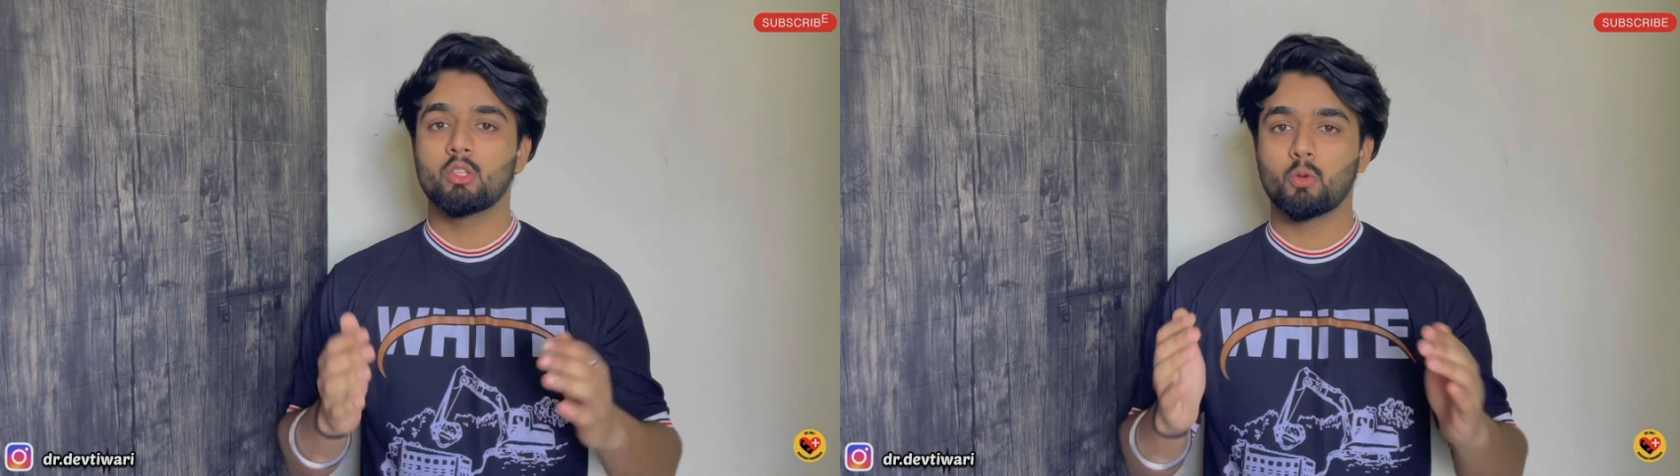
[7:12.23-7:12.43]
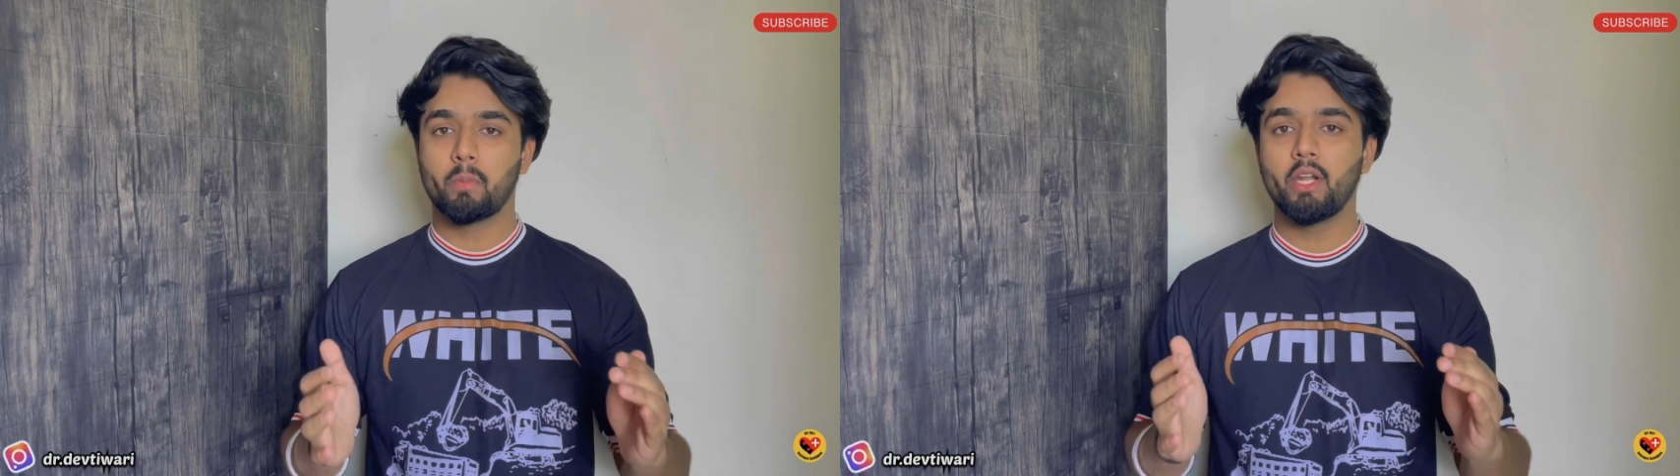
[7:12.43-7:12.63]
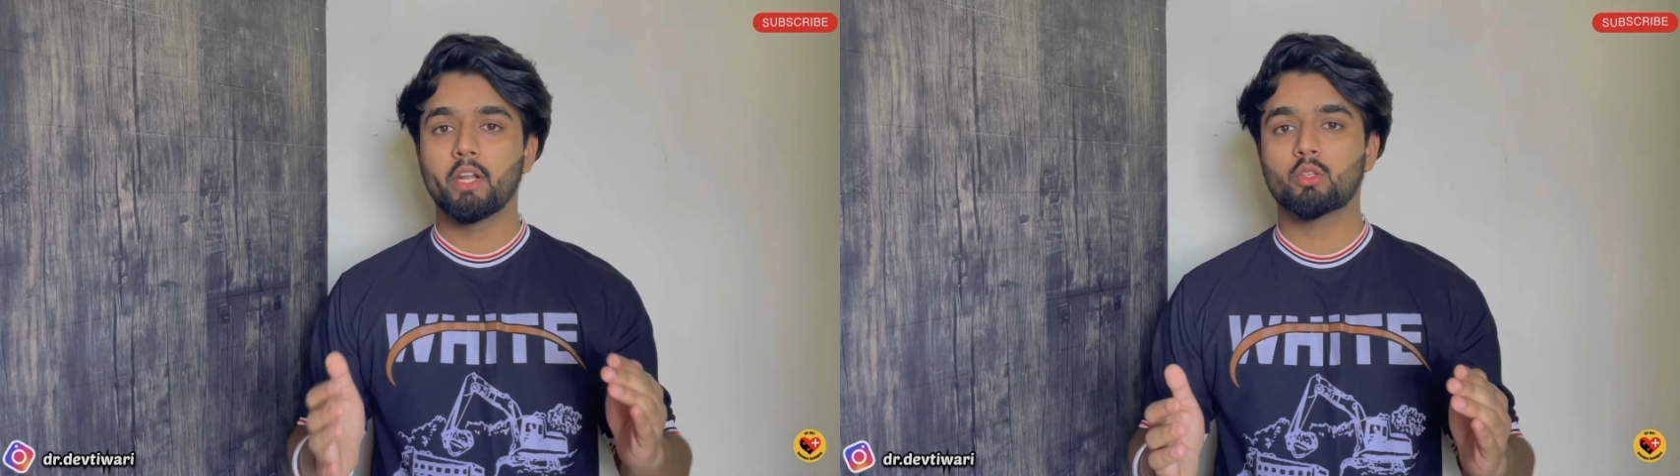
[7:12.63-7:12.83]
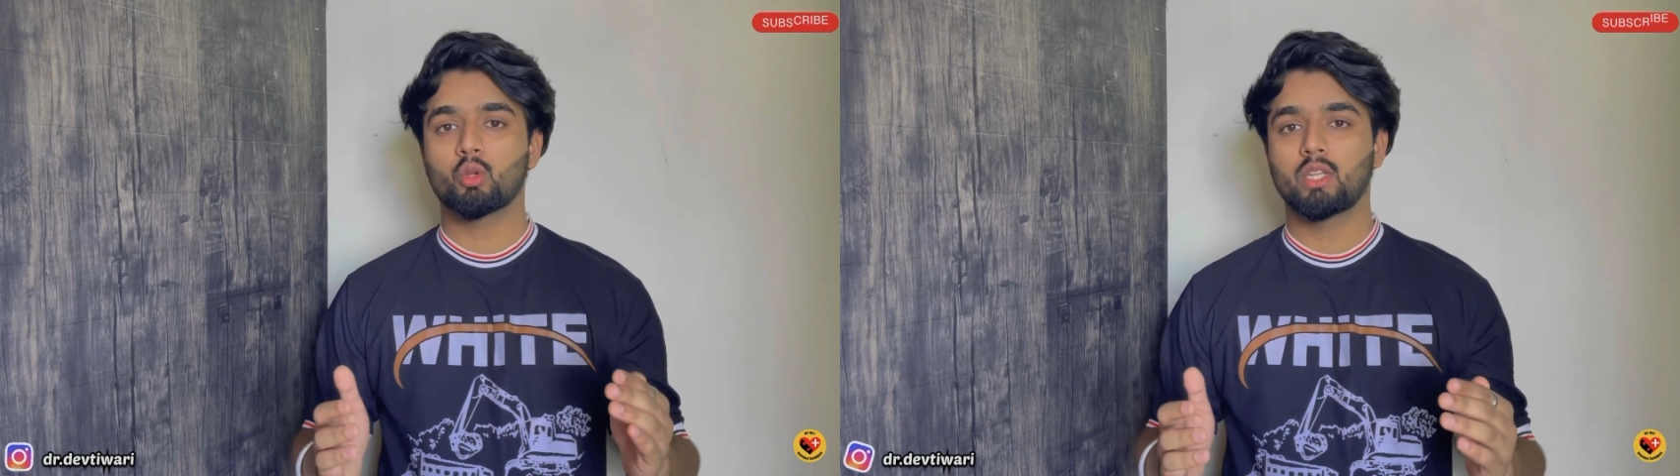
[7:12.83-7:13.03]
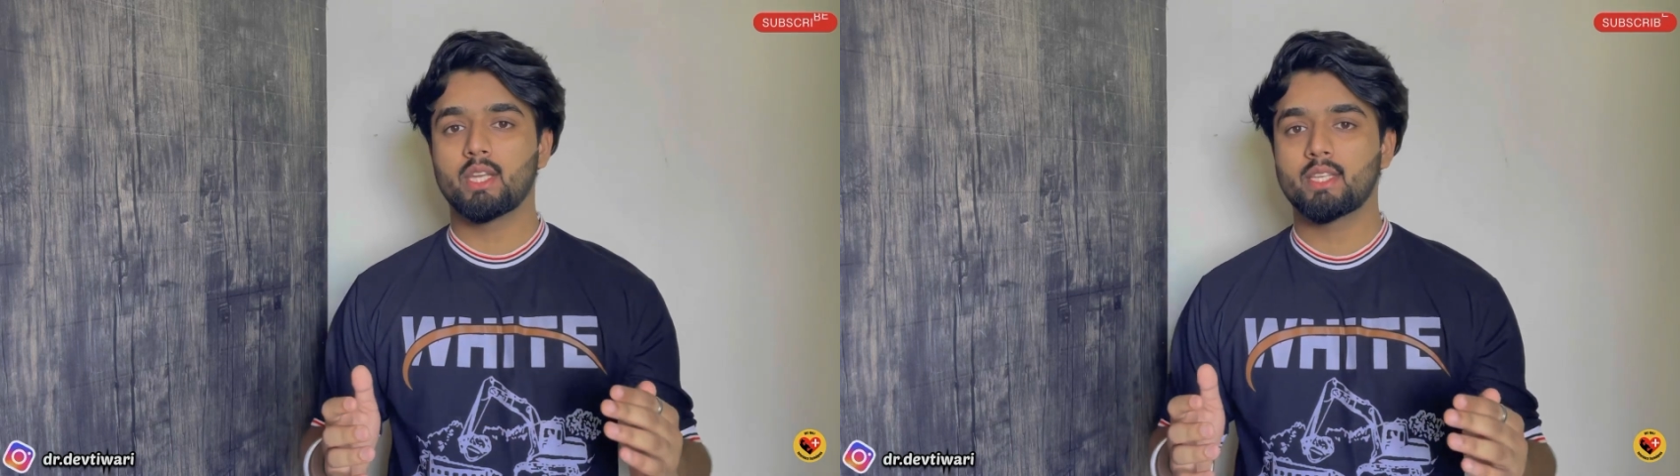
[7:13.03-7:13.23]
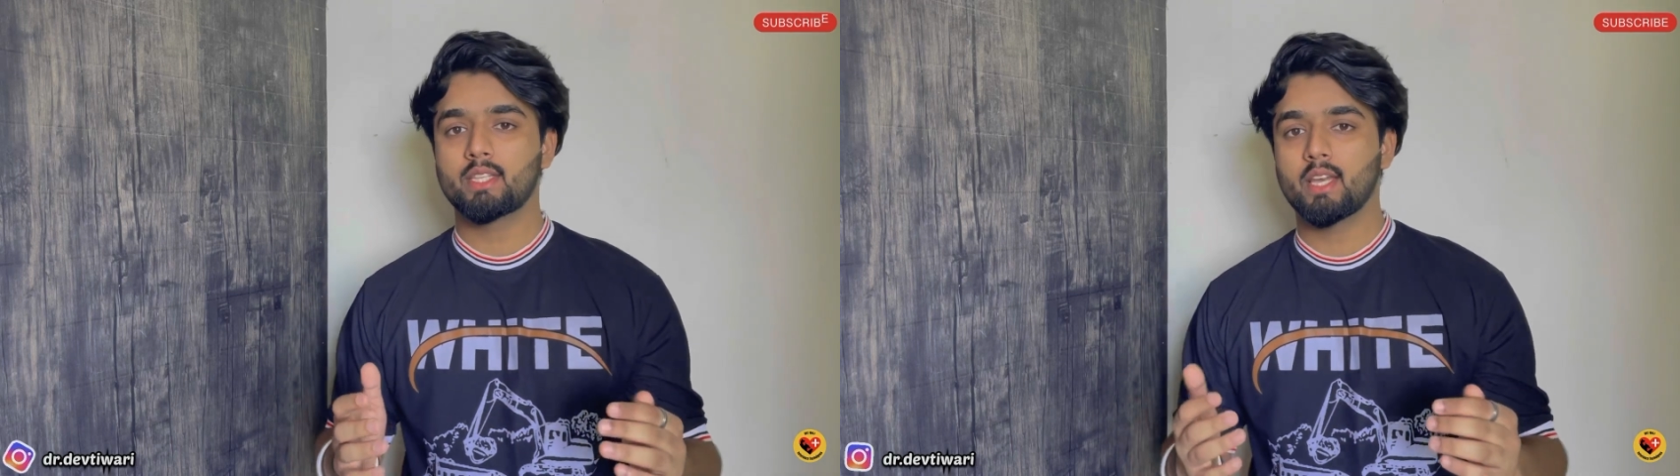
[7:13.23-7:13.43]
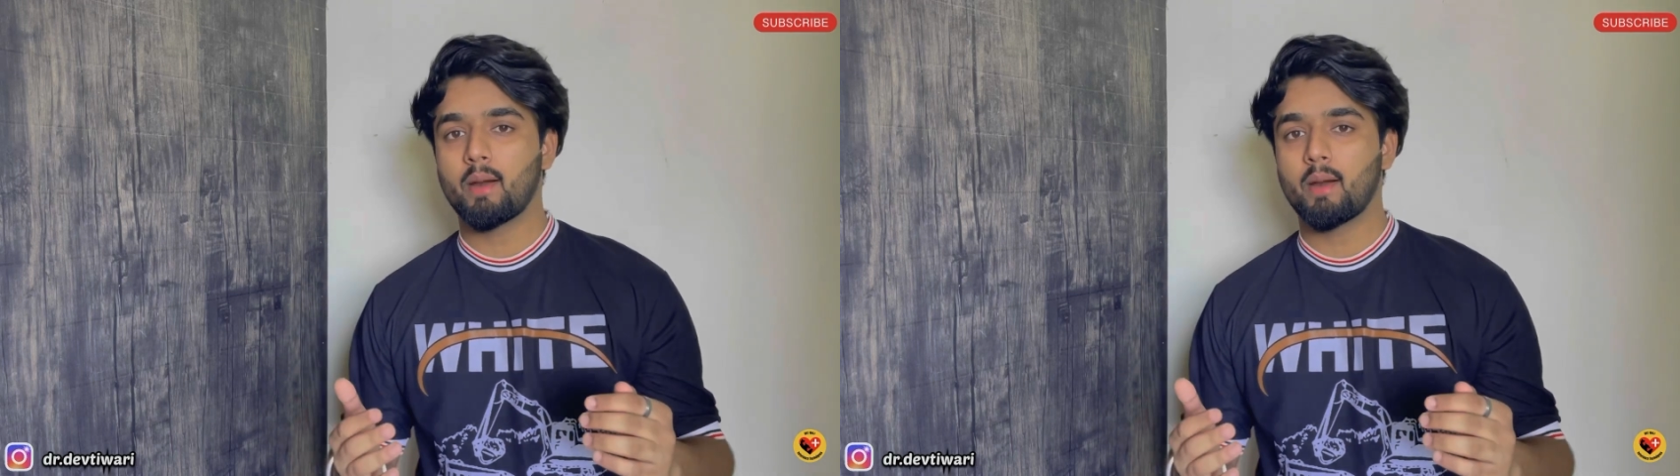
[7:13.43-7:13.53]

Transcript: जो ब्रीडर्स होते हैं जैसे